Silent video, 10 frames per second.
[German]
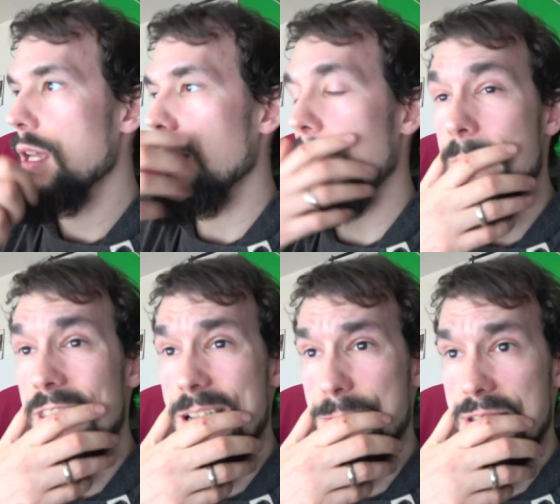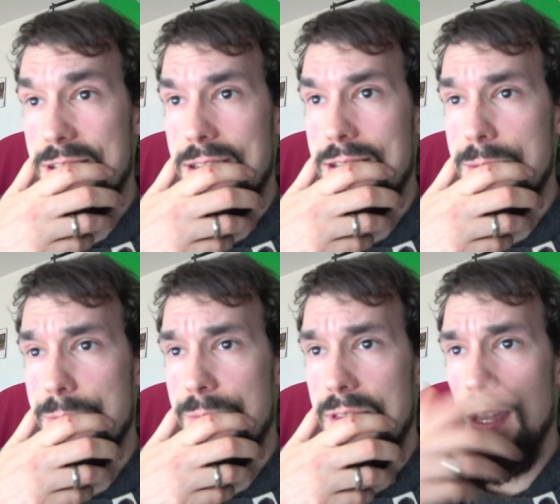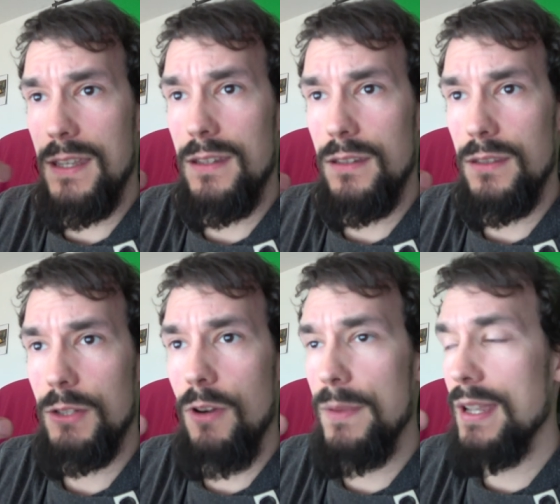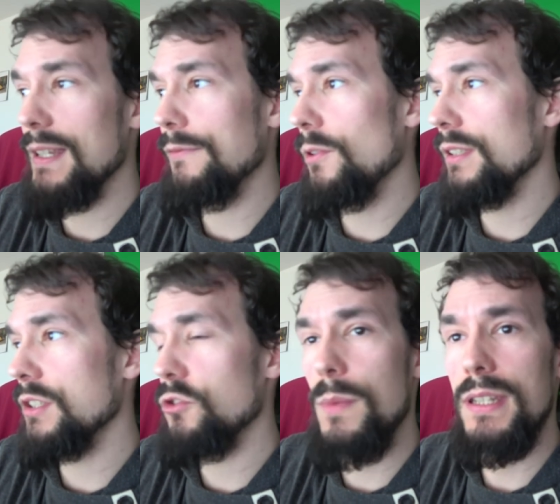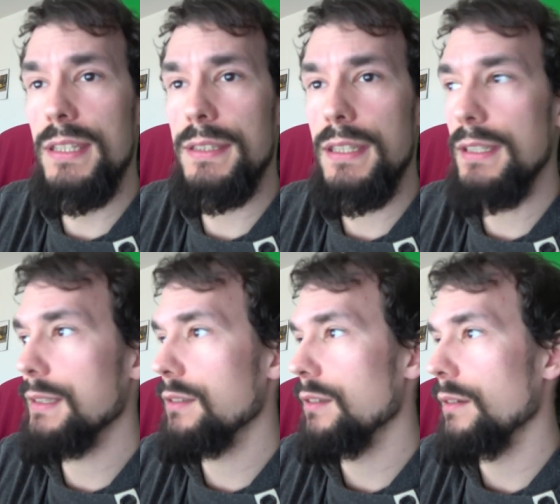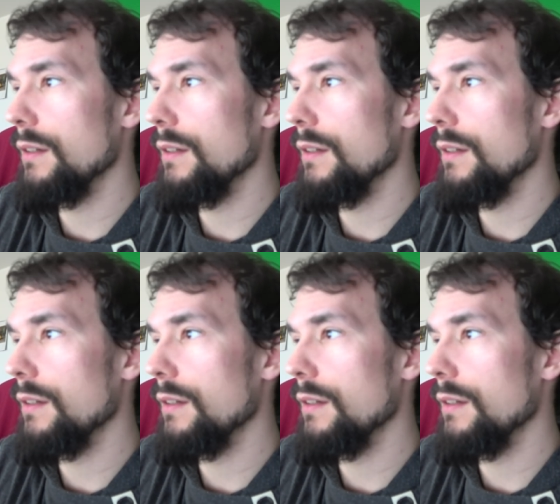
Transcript: Ähm, ich habe ähm, eine Scrap Mechanic Folge, die schon mal nicht geht.